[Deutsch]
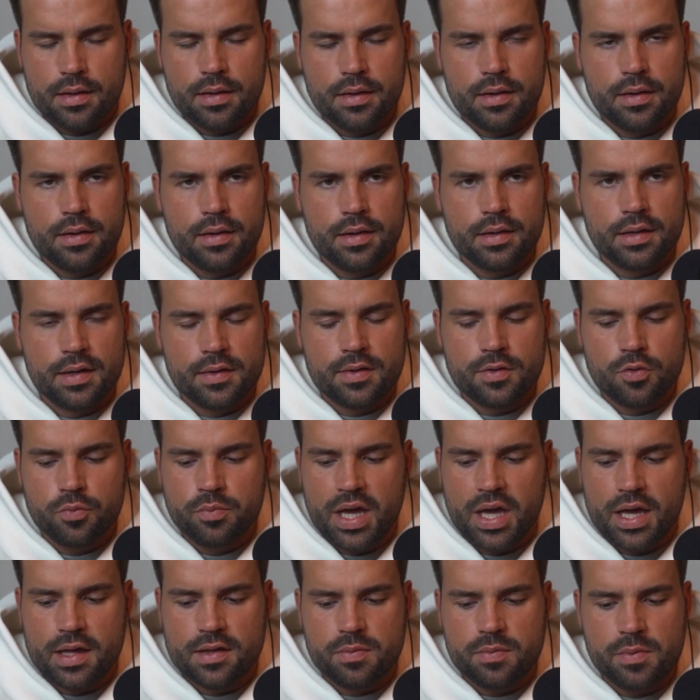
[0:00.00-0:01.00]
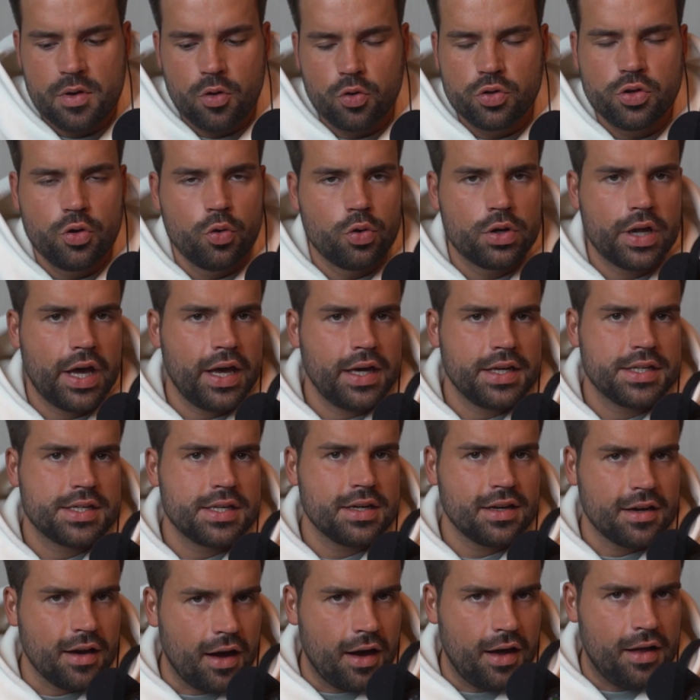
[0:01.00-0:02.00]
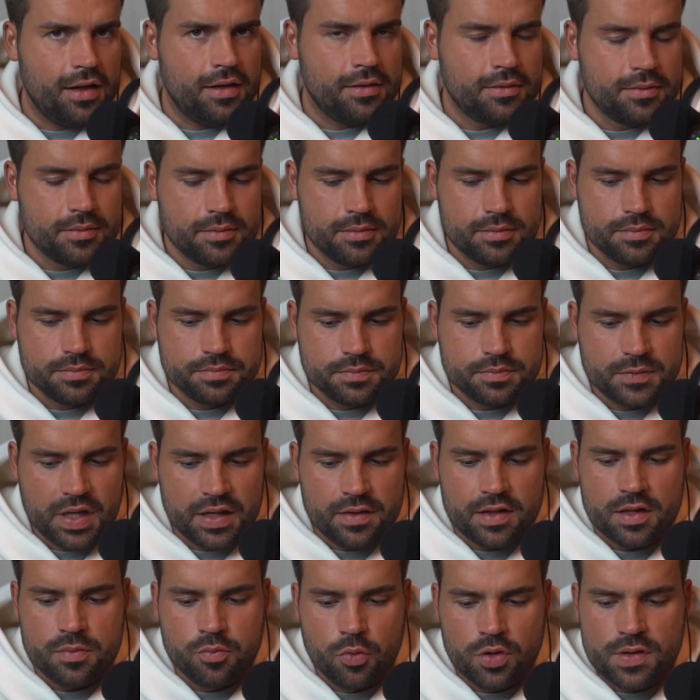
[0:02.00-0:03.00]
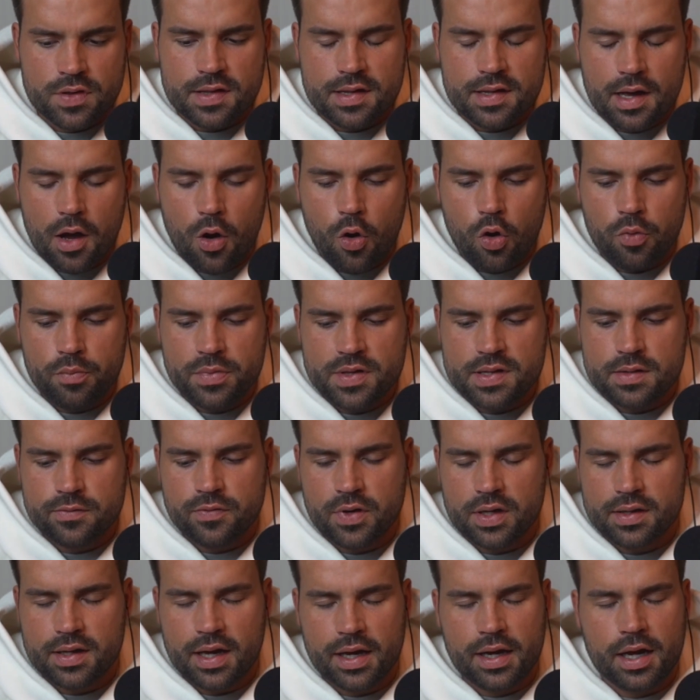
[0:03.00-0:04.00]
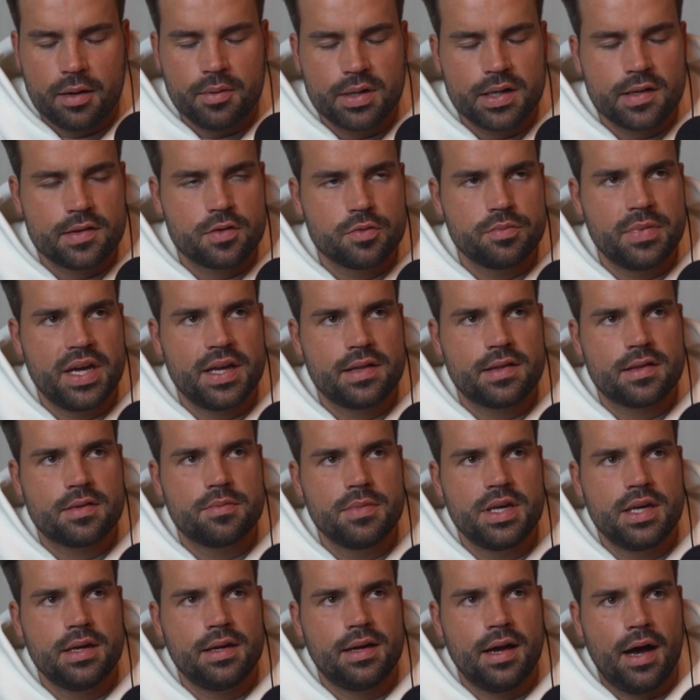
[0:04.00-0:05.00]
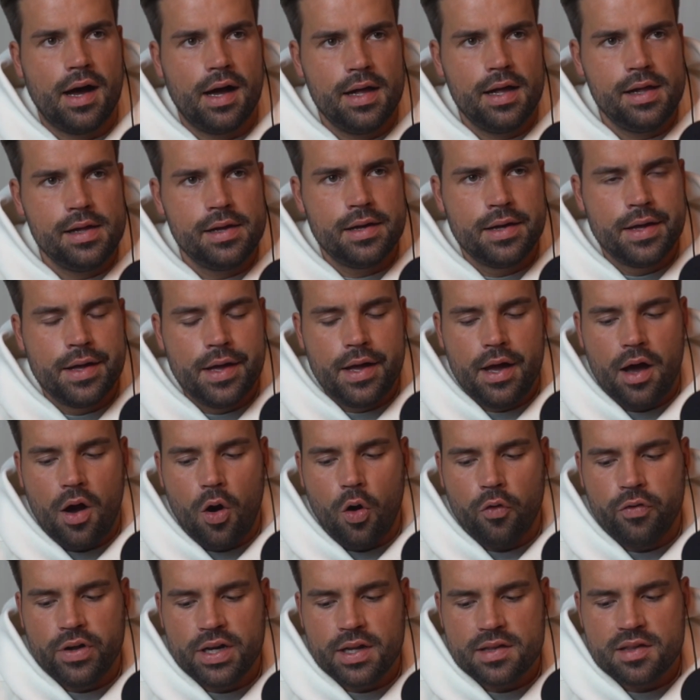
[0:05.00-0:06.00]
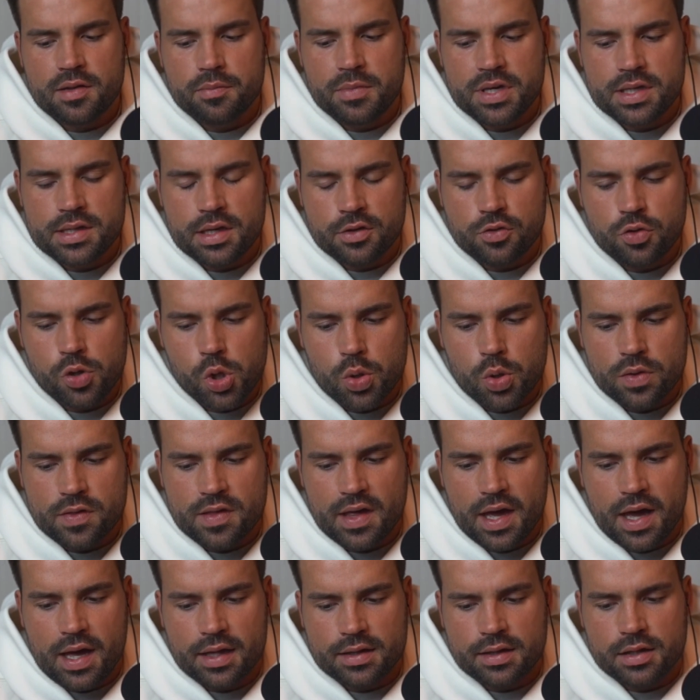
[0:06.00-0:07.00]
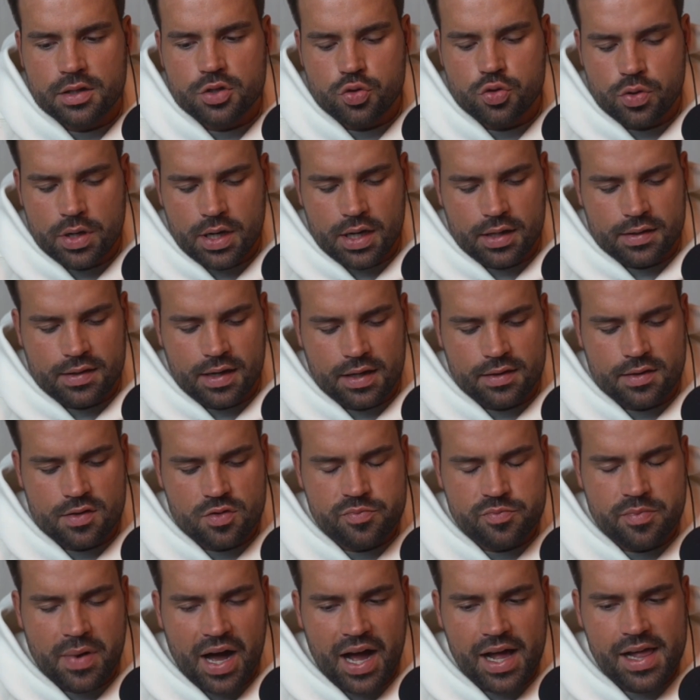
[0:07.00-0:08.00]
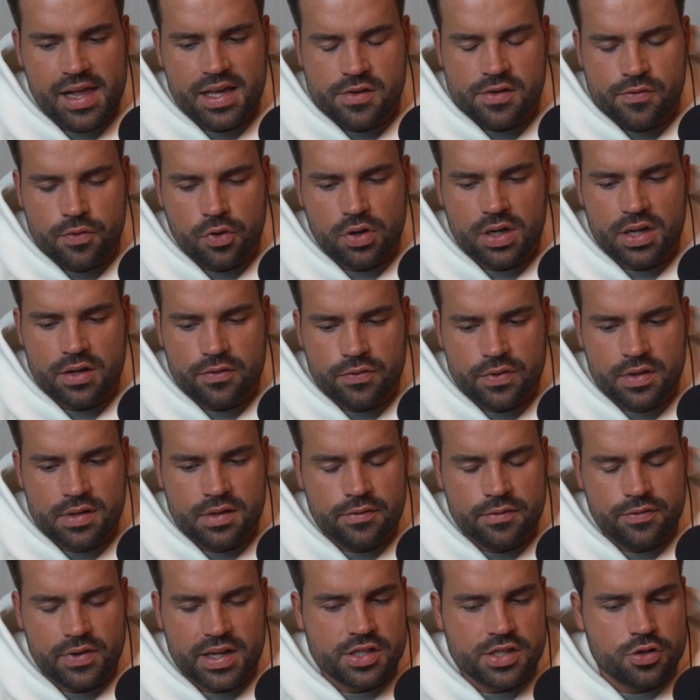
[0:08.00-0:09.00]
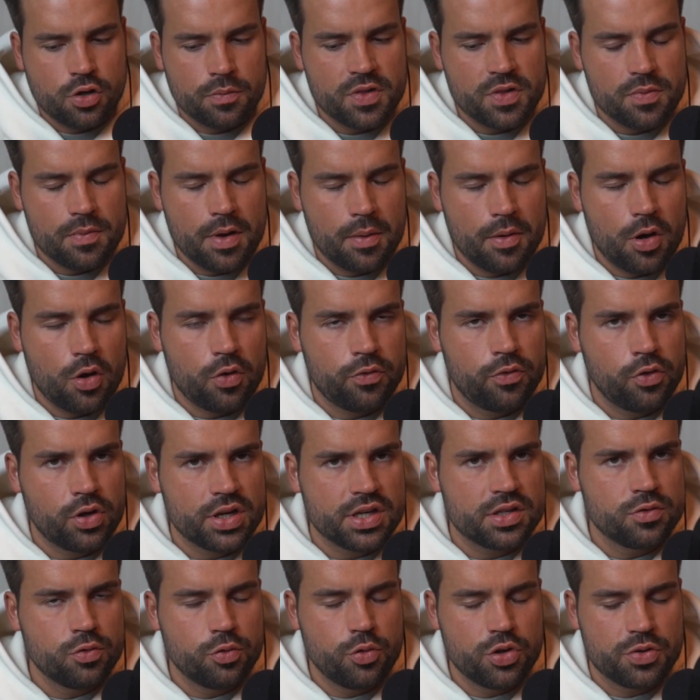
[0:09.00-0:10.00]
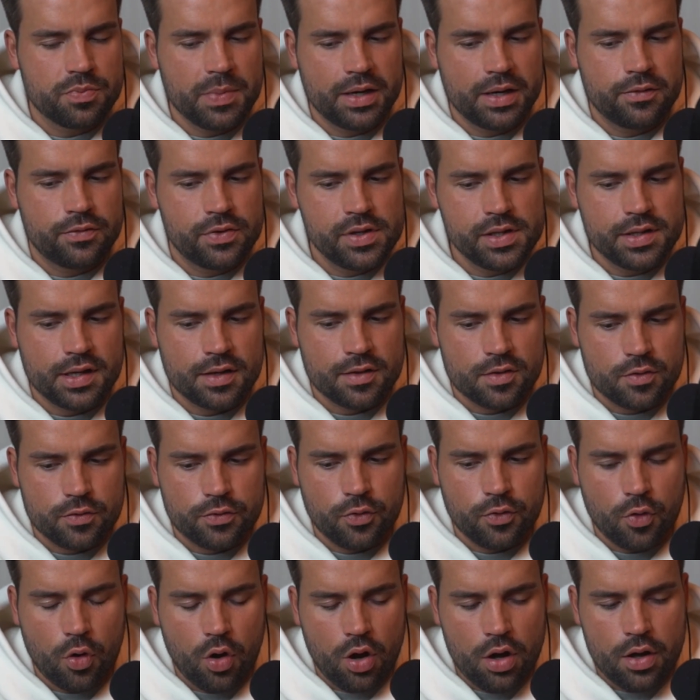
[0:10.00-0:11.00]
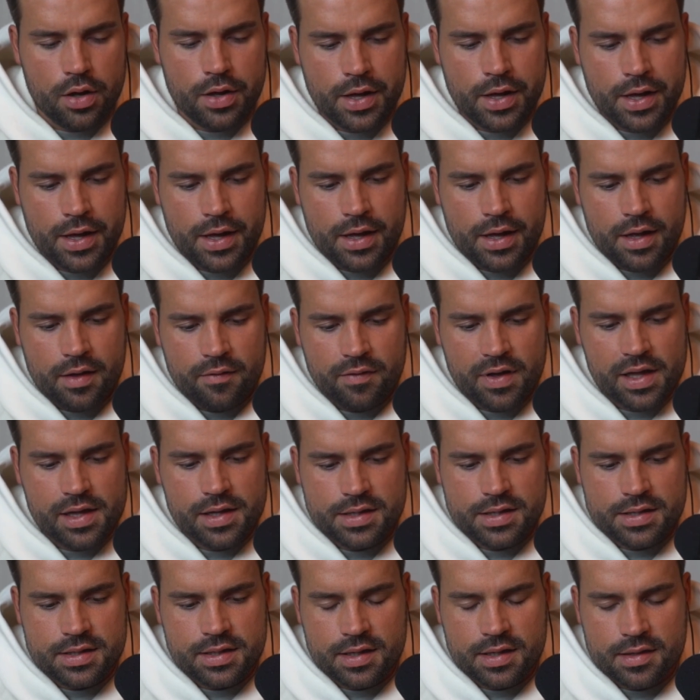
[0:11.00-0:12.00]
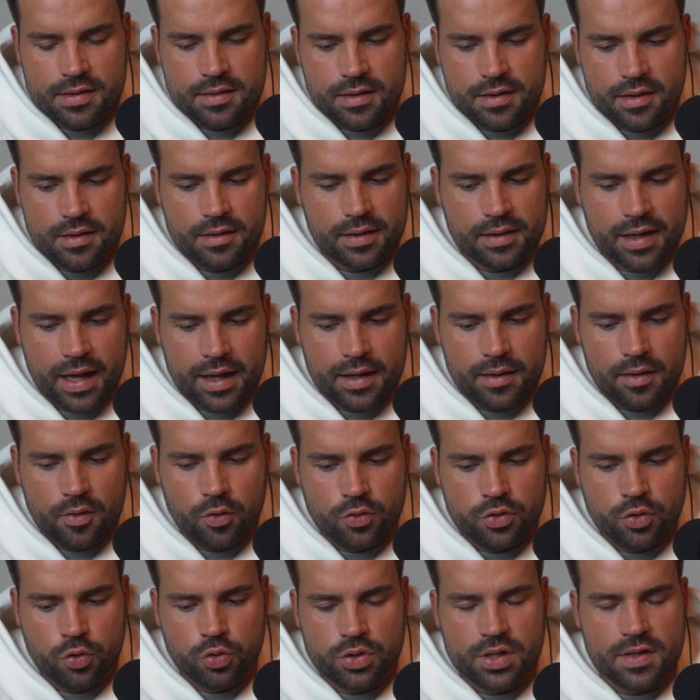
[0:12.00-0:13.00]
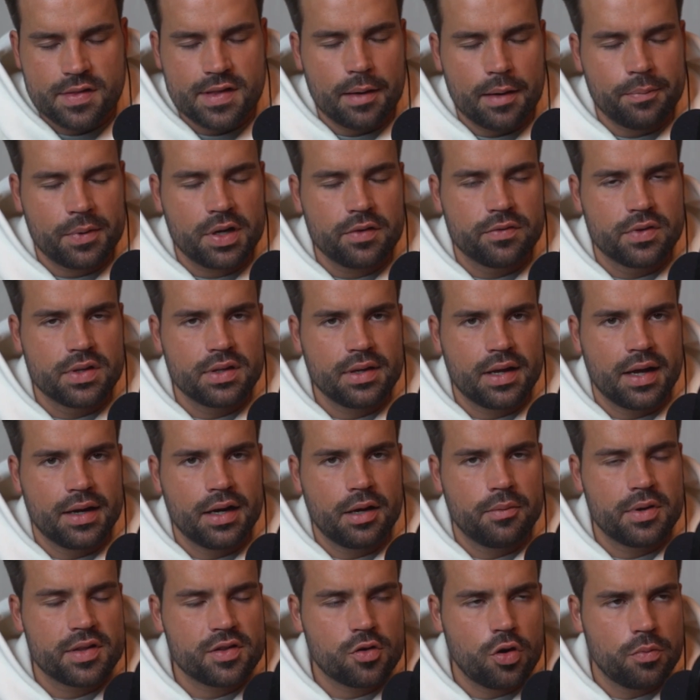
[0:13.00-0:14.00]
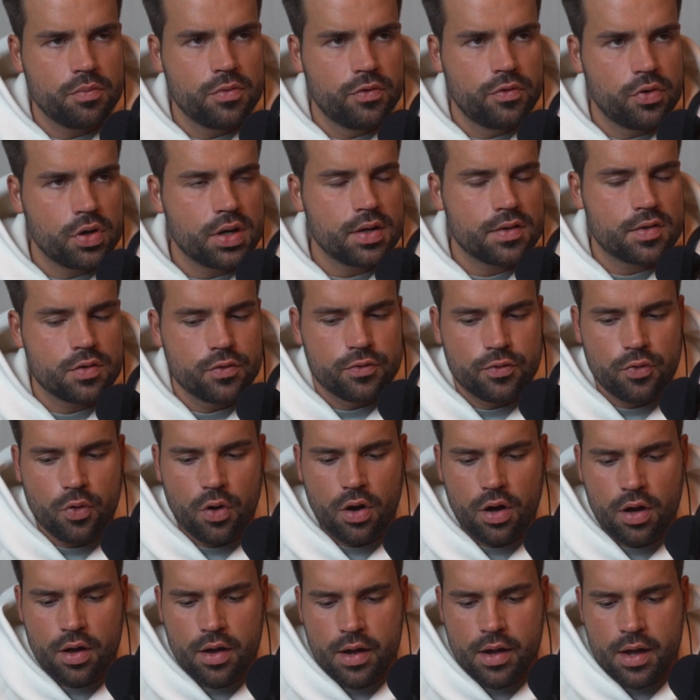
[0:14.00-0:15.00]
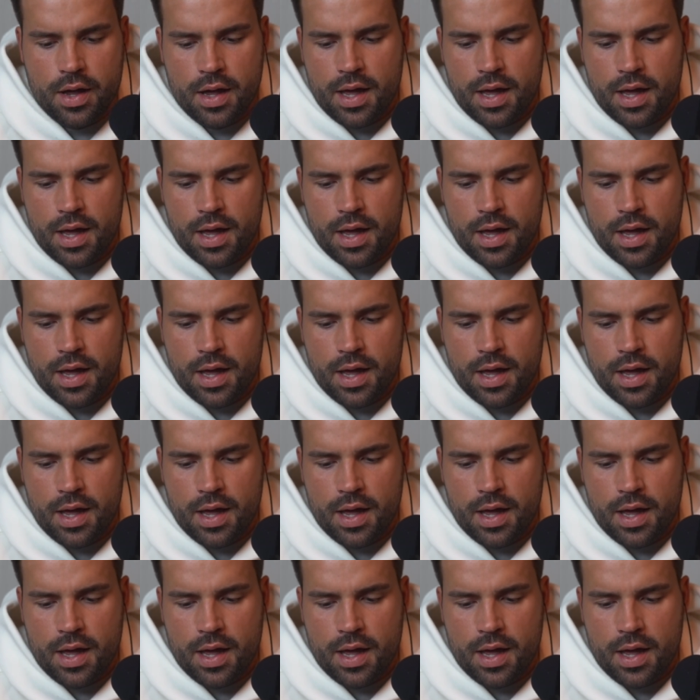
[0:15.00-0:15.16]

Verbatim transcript: äh, desto mehr ist mir Union eigentlich egal. Also ich muss es ja auch ein bisschen verdrängen, aber desto mehr ist es mir egal. Auch wenn das mich natürlich schon sehr hart getriggert hat, zumal ich wirklich finde, vielleicht kommt es mir aber auch wirklich nur durch meinen Filter so vor, weil ich nicht äh, Union nichts abgewinnen kann, aber es kommt mir wirklich so vor,